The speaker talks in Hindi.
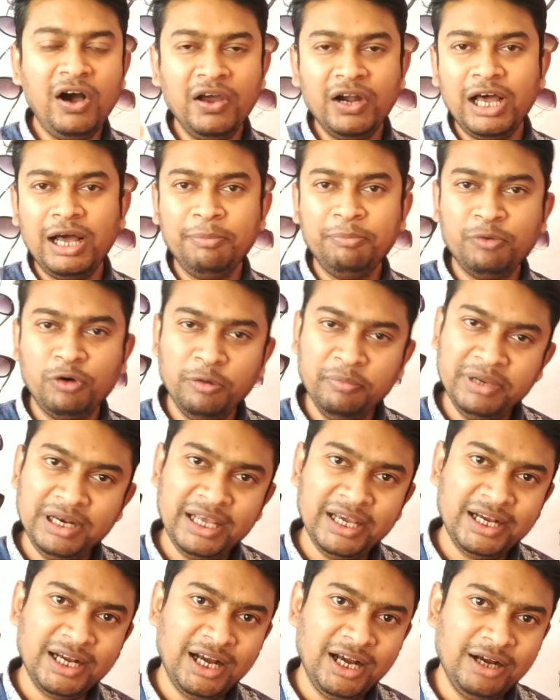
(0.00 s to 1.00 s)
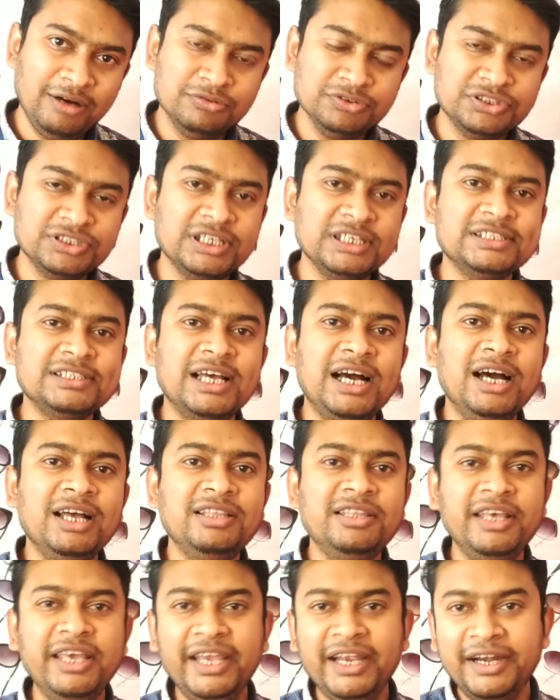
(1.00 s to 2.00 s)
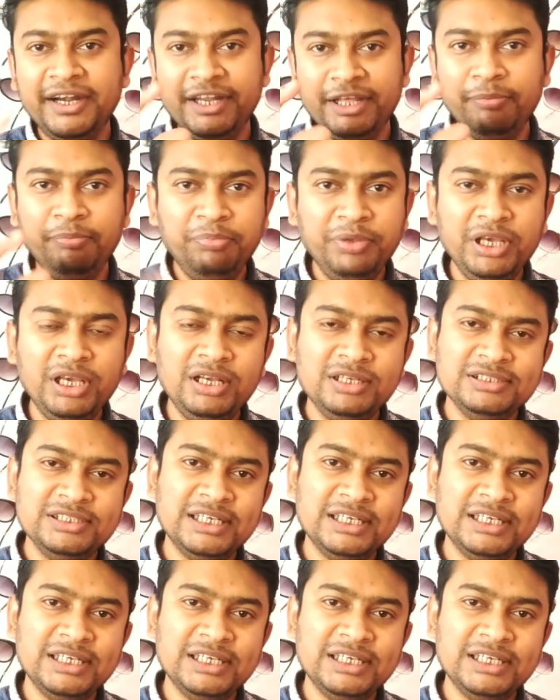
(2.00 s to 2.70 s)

और आपको मिलेगा उसके साथ एक डिब्बी